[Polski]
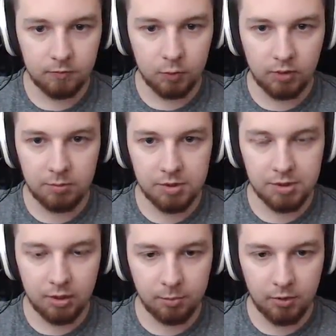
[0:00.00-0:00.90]
Tutaj
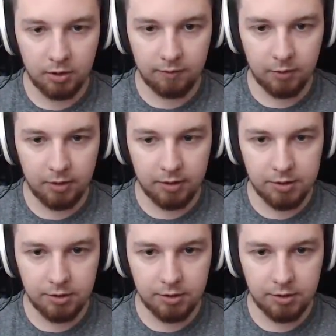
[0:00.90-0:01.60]
przez tego porta forte,